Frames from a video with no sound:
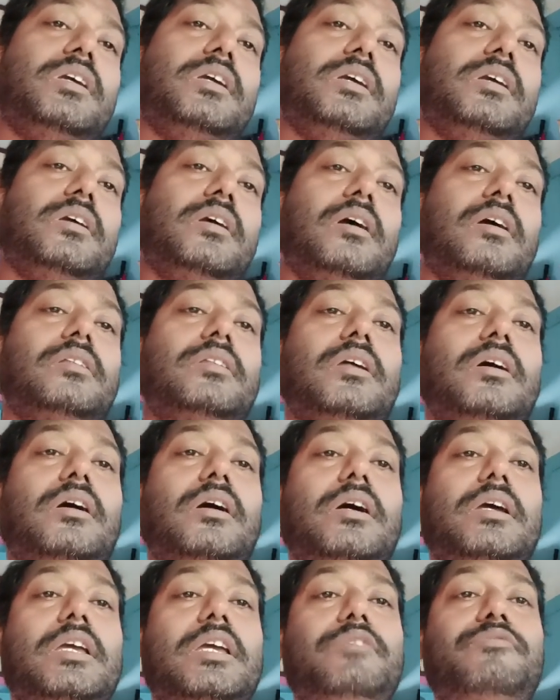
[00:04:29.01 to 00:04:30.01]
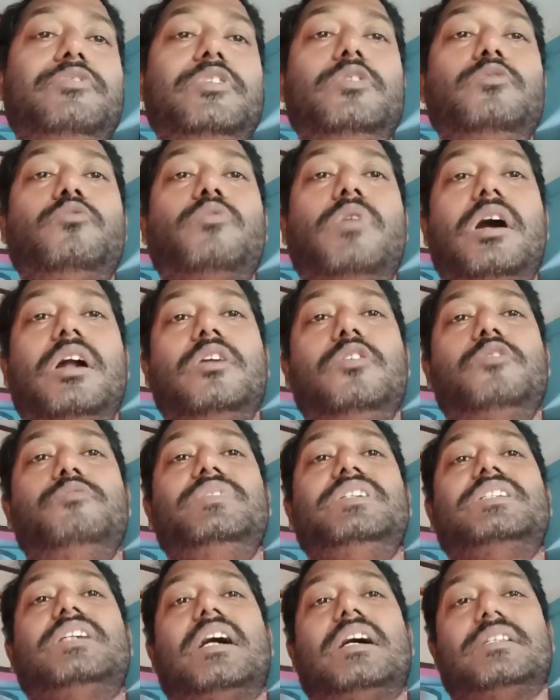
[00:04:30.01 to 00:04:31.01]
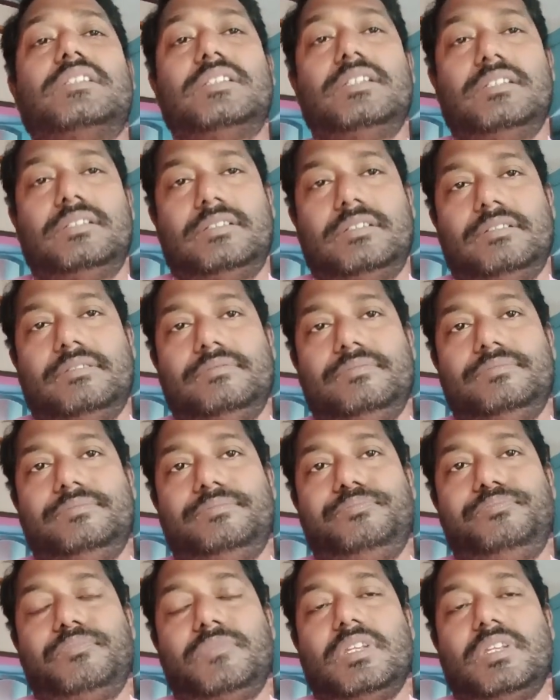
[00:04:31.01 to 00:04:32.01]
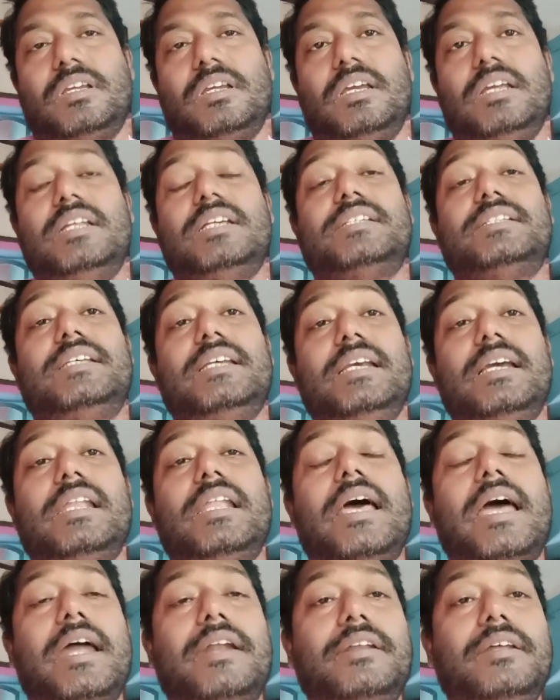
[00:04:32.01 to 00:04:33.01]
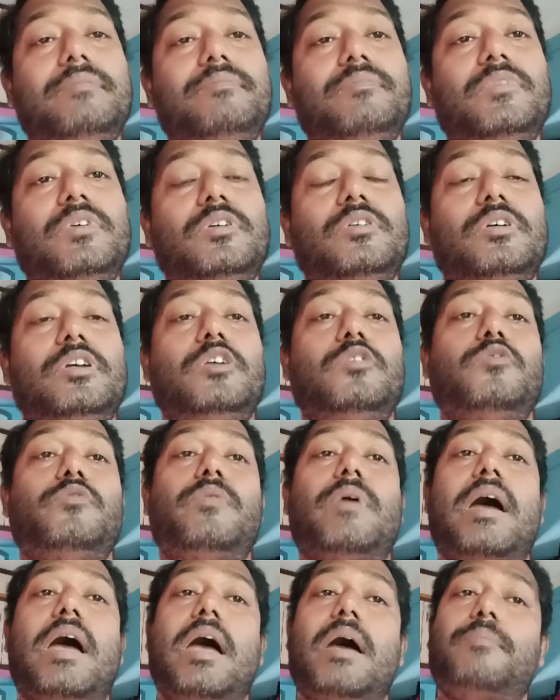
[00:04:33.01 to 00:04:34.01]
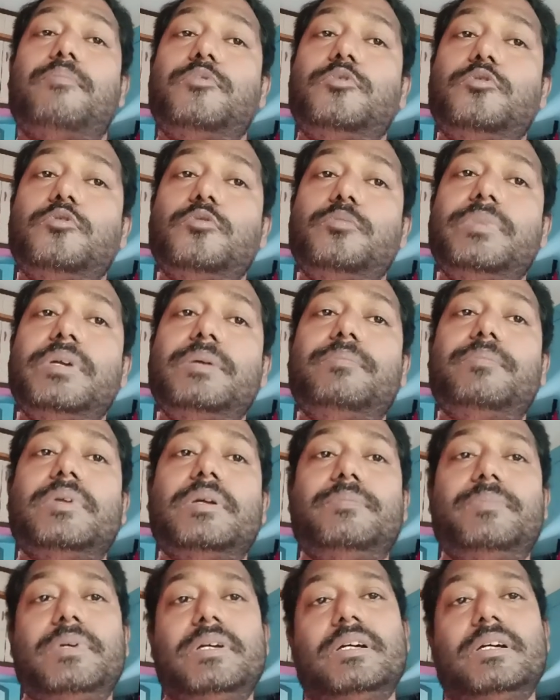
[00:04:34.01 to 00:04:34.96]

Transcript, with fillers: দ্য ইফ ইউ ওয়ান্ট টু বি সাকসেস ইন এ সিঙ্গেল অ্যাটেম্প ইউ হ্যাভ টু বি প্রিপেয়ার